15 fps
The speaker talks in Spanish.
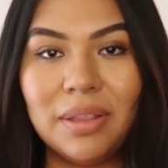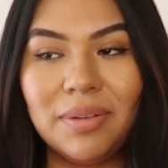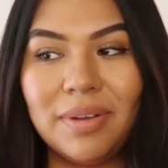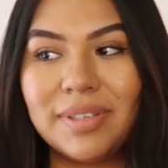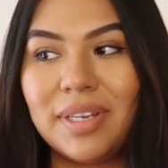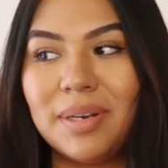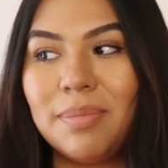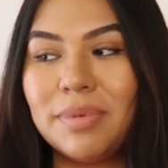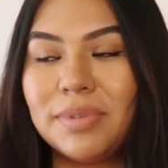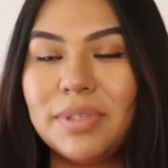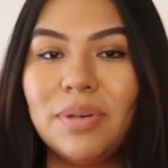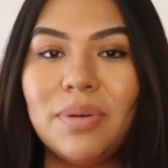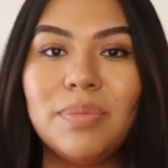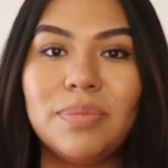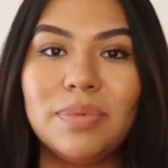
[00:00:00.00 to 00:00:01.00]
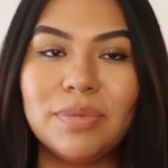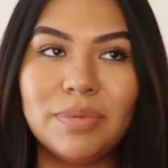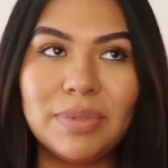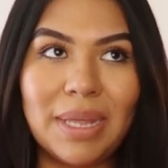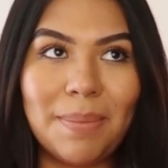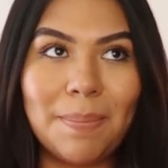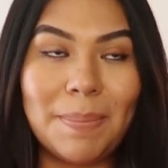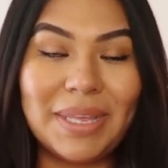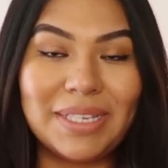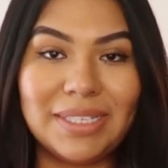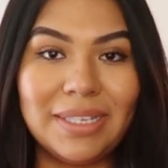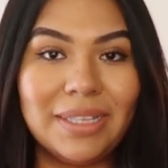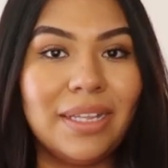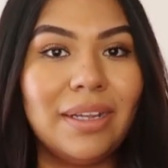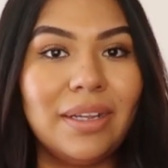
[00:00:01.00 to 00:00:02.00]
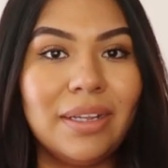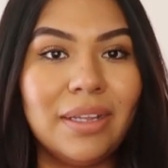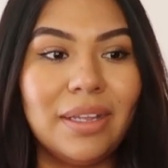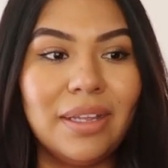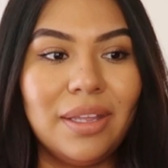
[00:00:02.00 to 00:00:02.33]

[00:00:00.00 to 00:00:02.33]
Entonces tenemos una, una mesita